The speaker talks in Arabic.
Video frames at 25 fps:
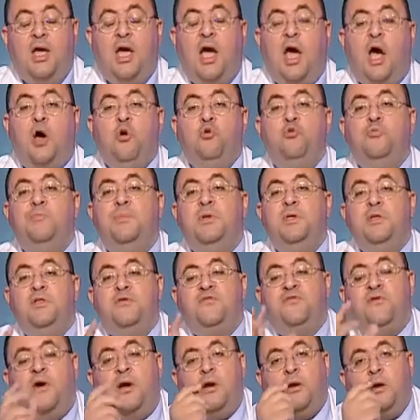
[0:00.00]
او
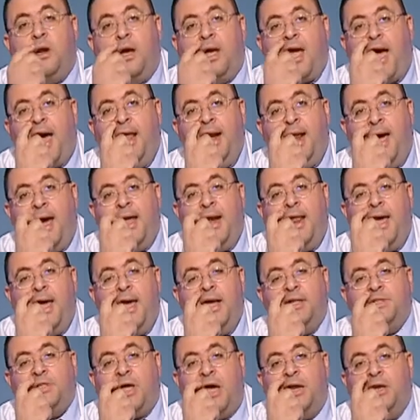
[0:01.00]
بيتفرج على
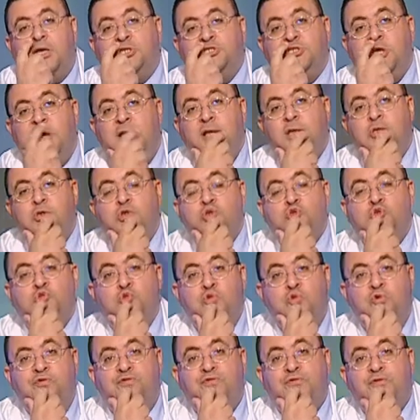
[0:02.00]
الحلقات علشان
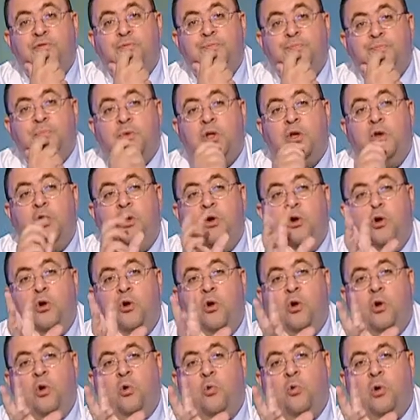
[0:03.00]
يشوف
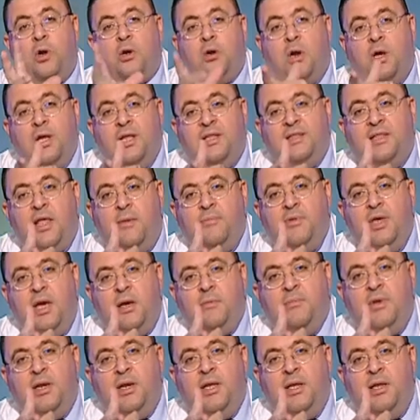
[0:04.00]
هو الراجل ده
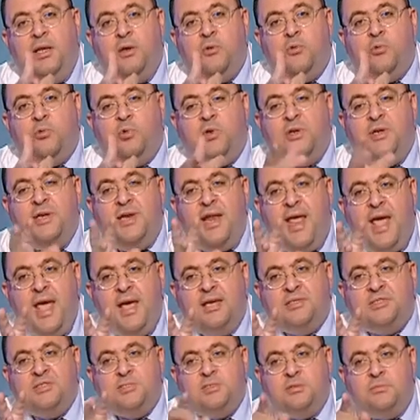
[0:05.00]
بيعمل ايه
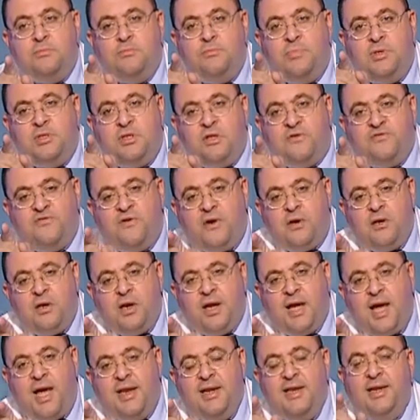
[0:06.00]
والناس
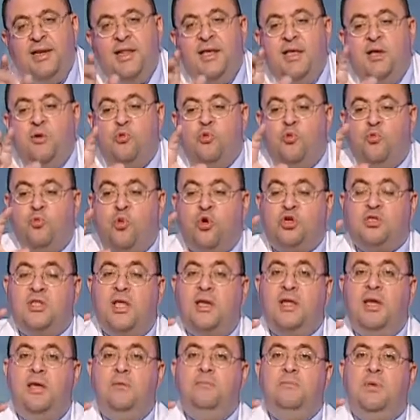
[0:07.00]
بتتفرج عليه ليه
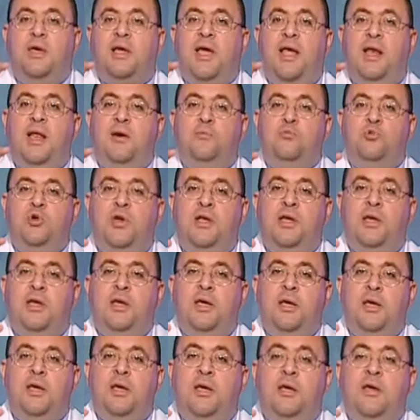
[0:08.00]
ومقتنعين بكلامه
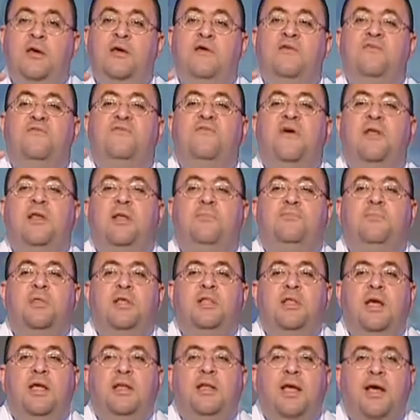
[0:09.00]
ليه
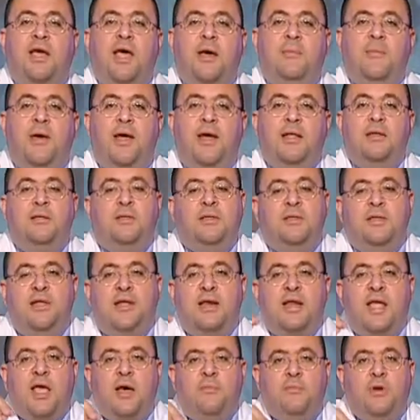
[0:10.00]
فنبتدي احنا كمان
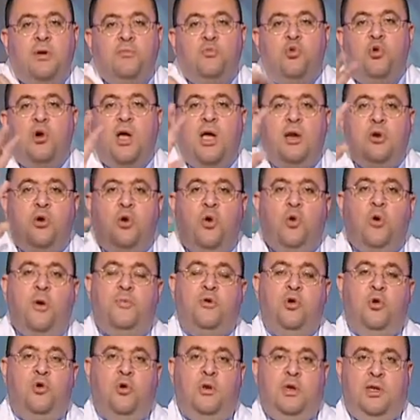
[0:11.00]
نركب الموجه اللي هو
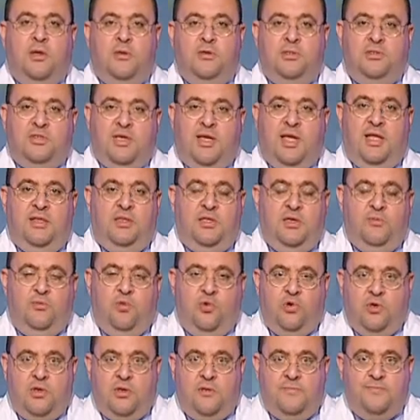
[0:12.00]
بيقولها اذا كانت دي
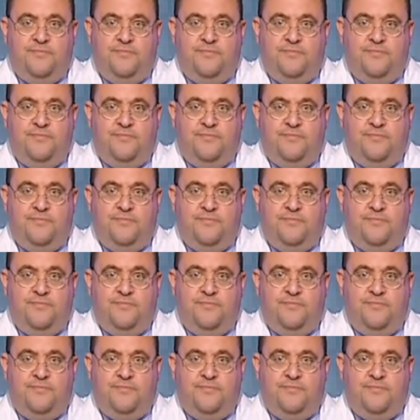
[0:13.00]
موجه